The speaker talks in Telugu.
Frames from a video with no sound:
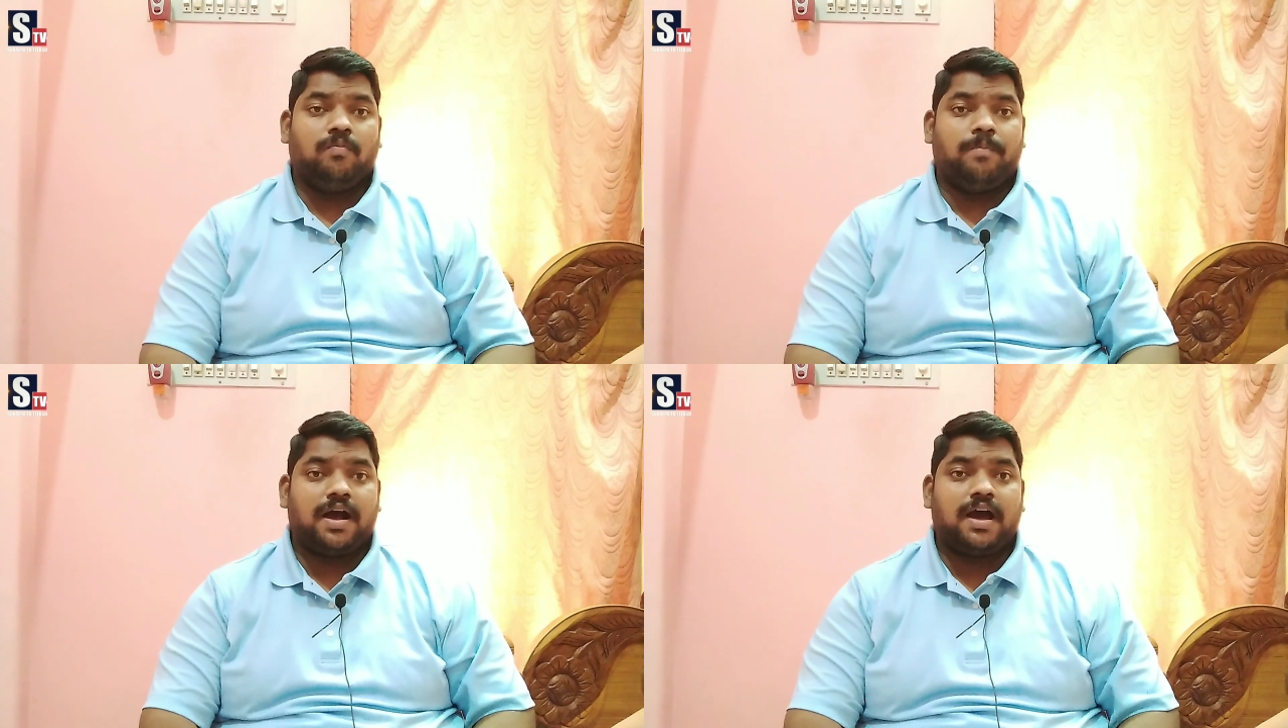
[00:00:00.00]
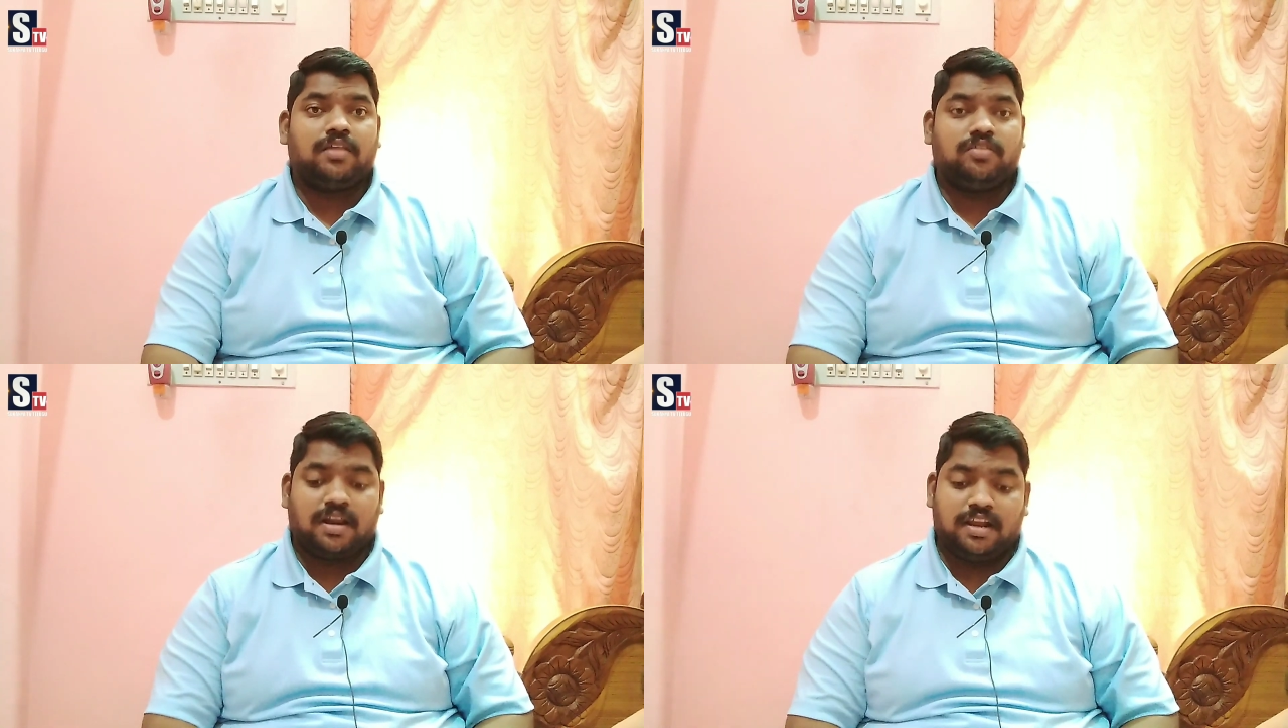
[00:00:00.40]

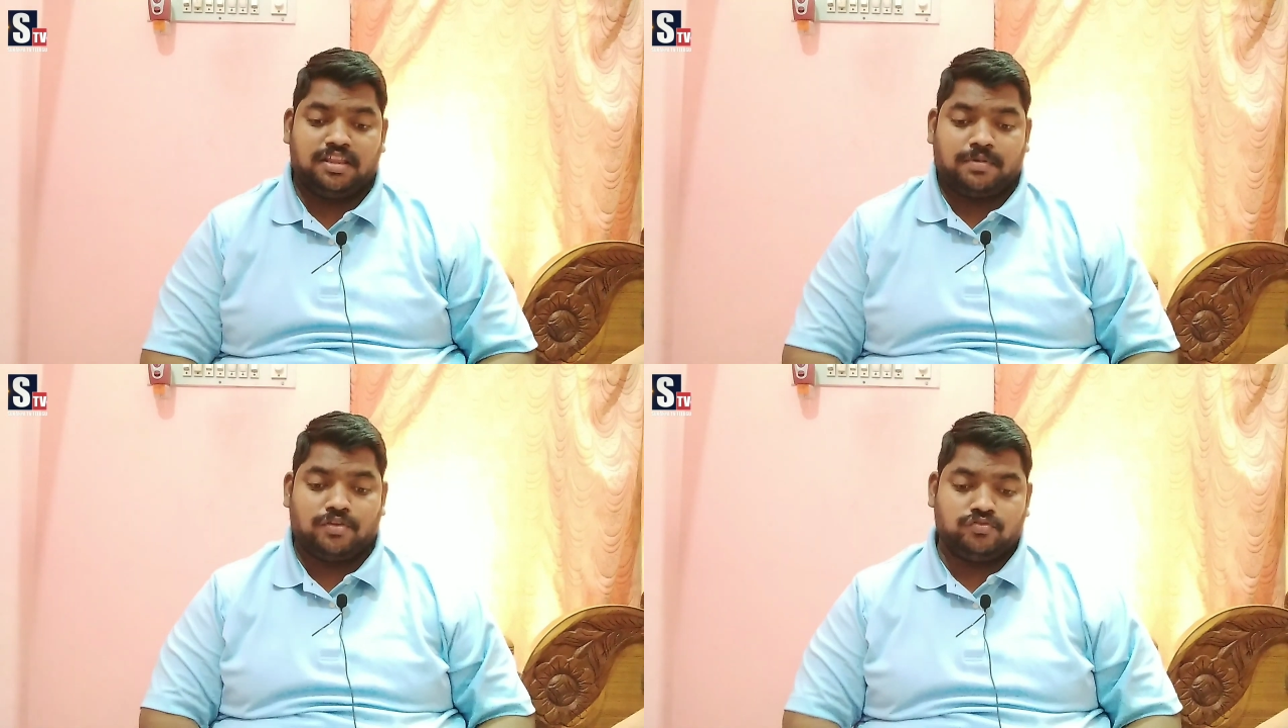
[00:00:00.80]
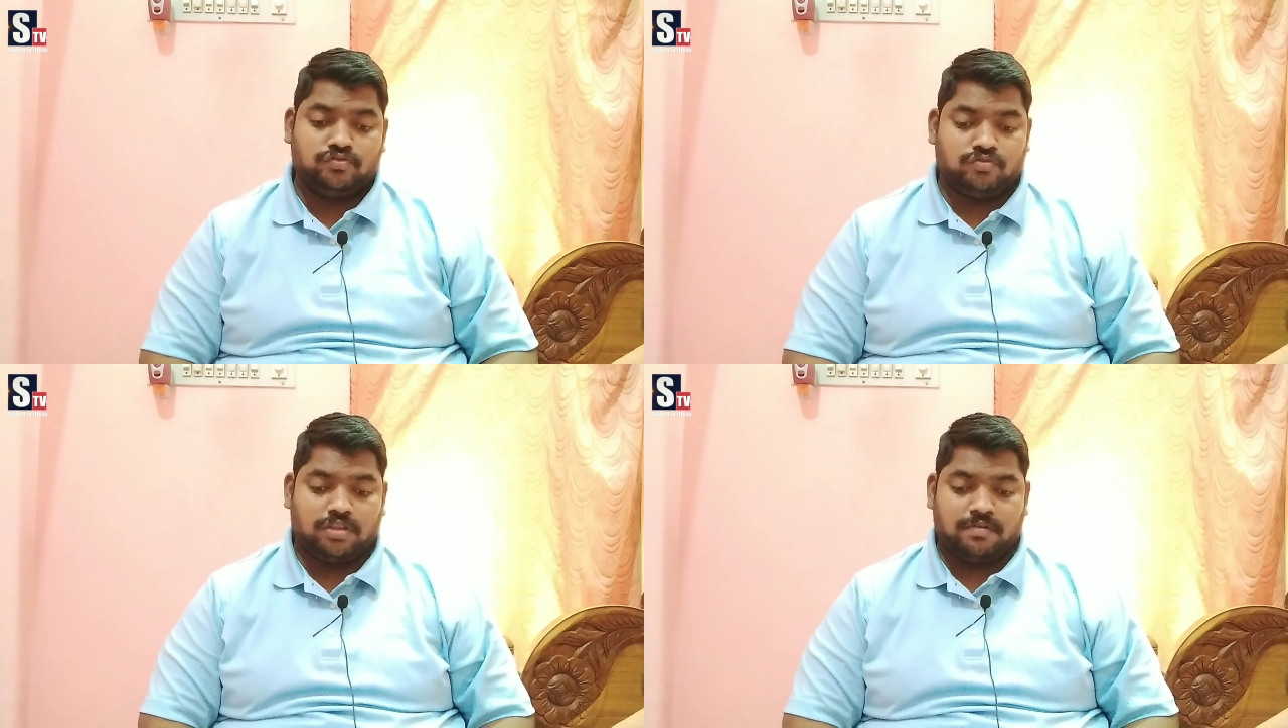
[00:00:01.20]
బంగారు ధరలు అయితే మనం
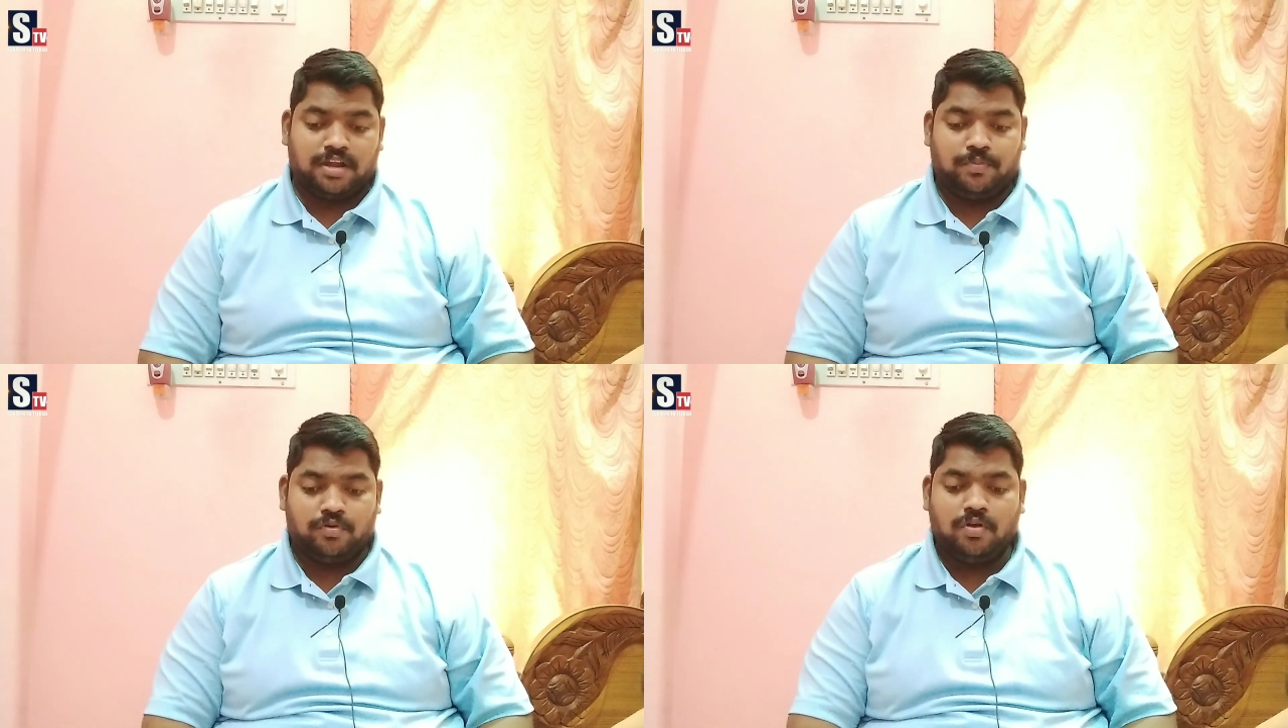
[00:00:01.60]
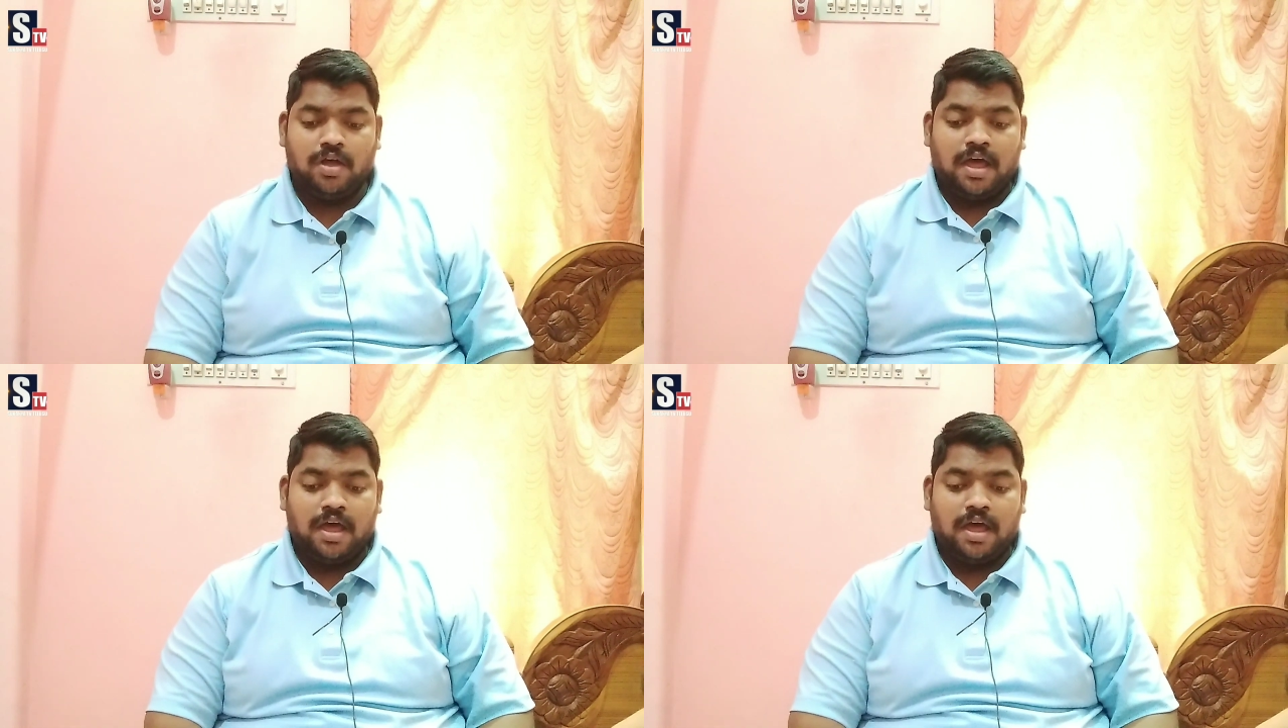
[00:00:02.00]
చూసుకుందామన్నా ఇప్పుడు